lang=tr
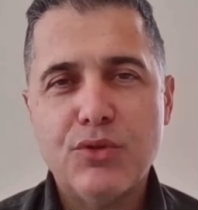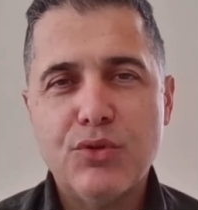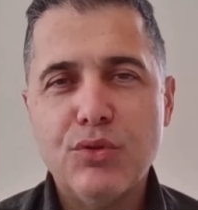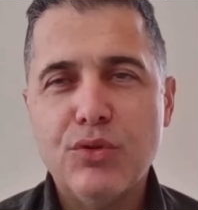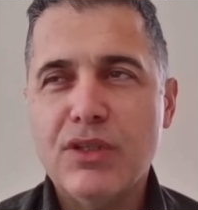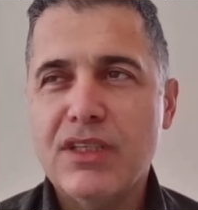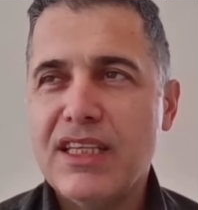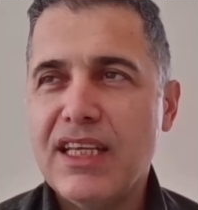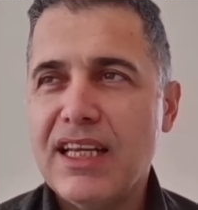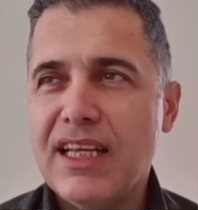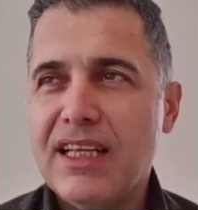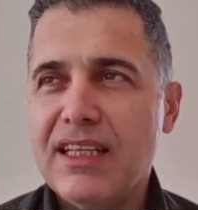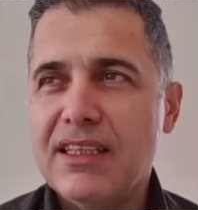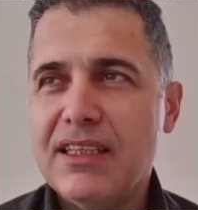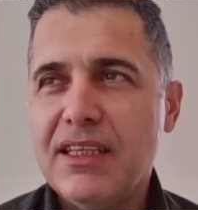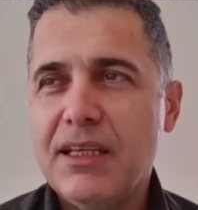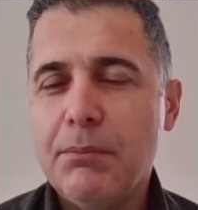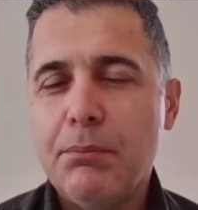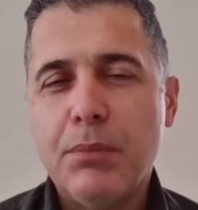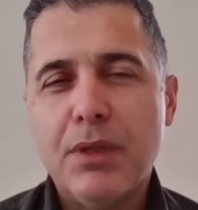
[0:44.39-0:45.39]
Çünkü
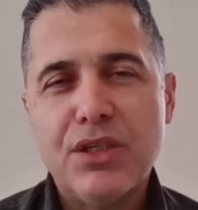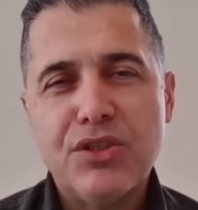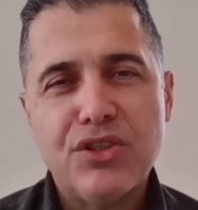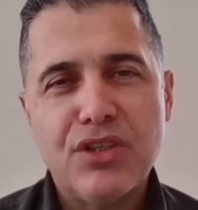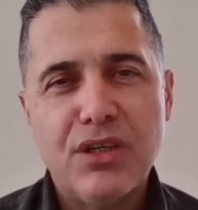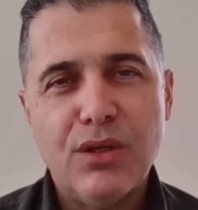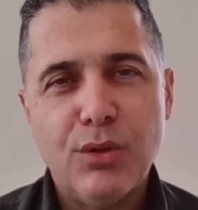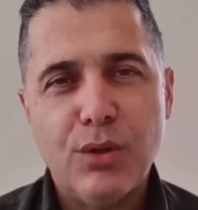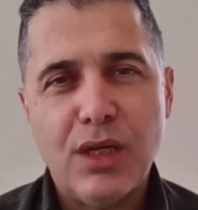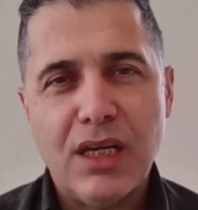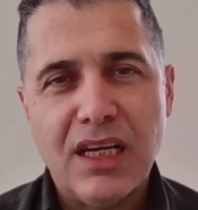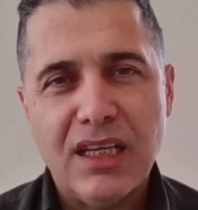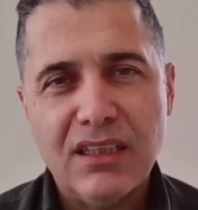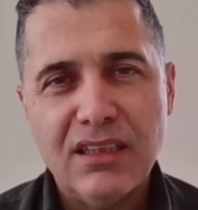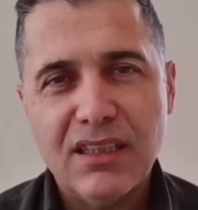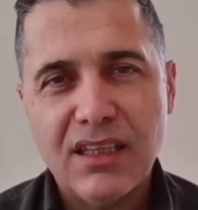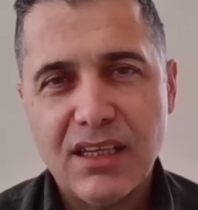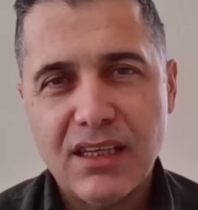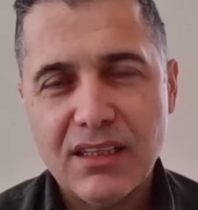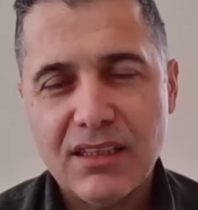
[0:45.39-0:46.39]
genelde hep başarılı olan
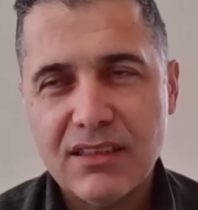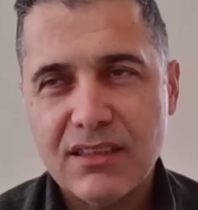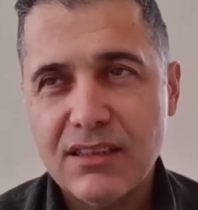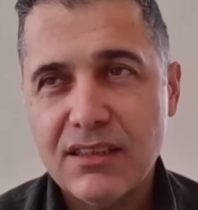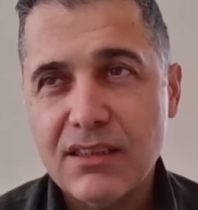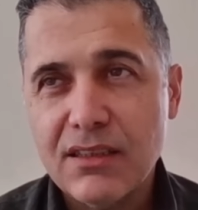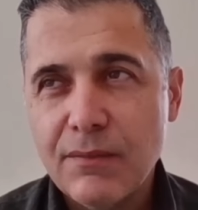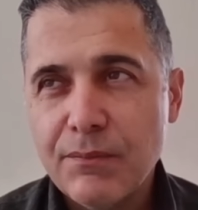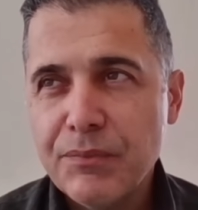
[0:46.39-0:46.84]
anılar anlatılır.